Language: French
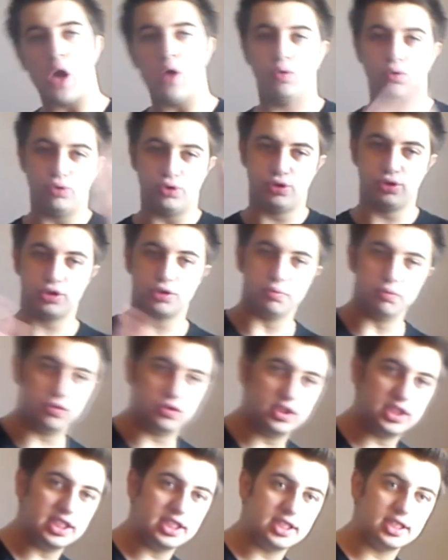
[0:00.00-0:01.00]
ou juste
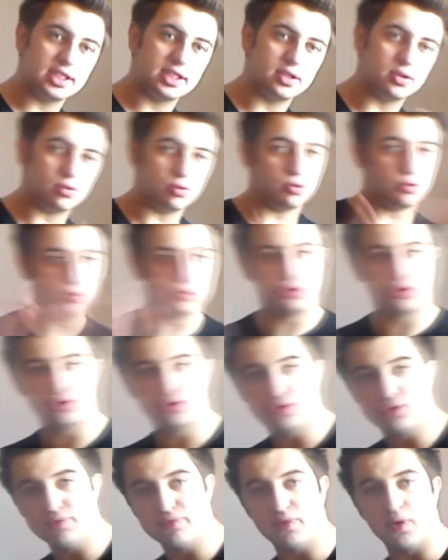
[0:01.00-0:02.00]
musique
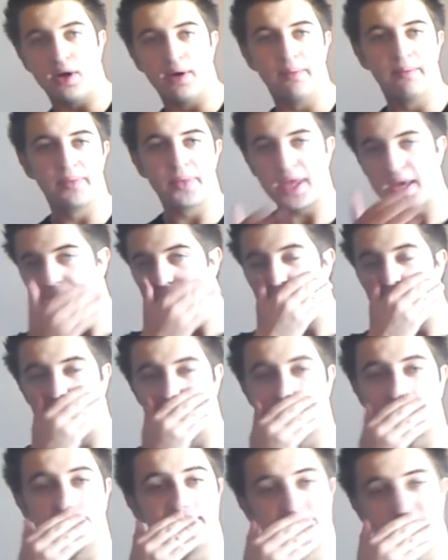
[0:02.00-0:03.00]
juste une voix.
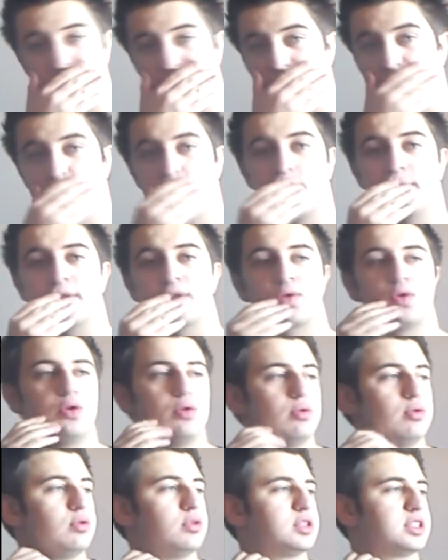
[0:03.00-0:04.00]
Parce qu'il faut savoir qu'une
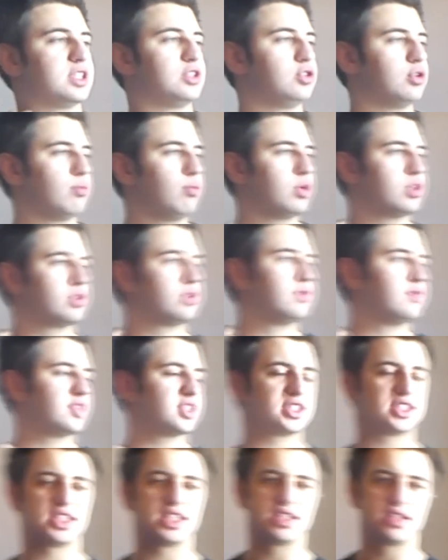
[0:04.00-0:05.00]
intro, euh, ça dure moins de
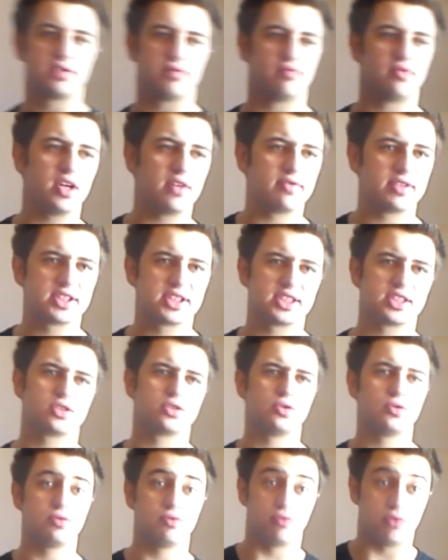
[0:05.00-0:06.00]
25, 20, 25
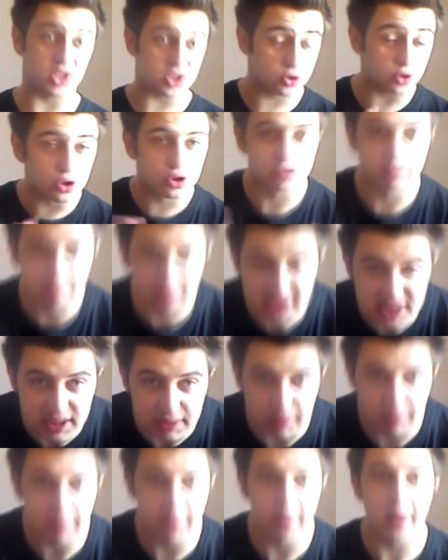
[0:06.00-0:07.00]
secondes, voire 30
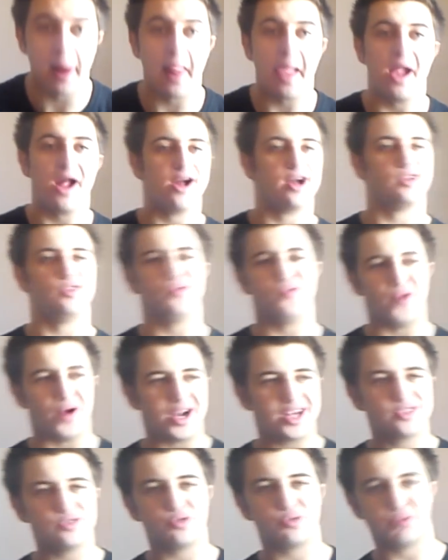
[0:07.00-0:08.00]
maximum. Donc
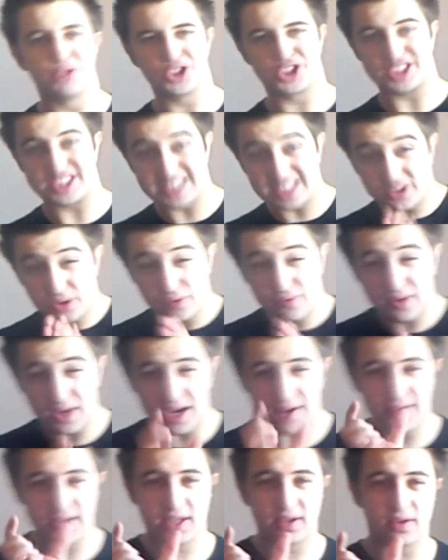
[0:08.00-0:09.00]
voilà, donc moi j'essaye de faire
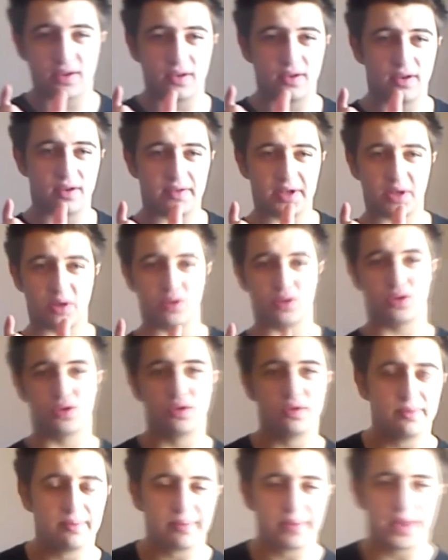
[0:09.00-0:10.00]
avec, euh, avec le
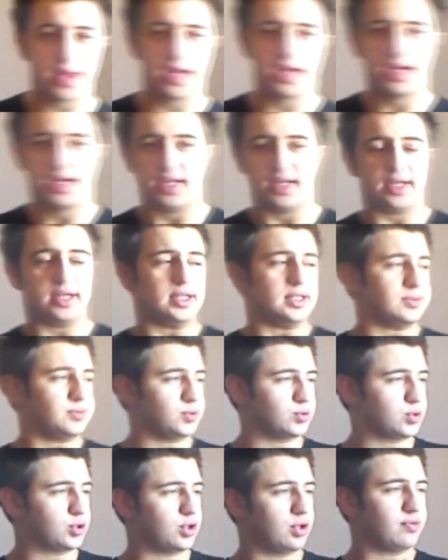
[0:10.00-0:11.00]
temps.
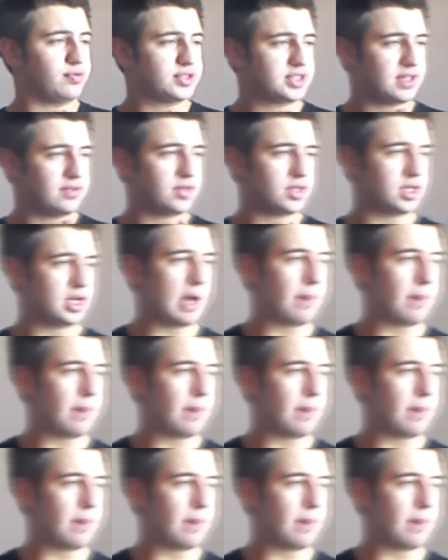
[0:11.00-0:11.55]
Donc euh, faut savoir,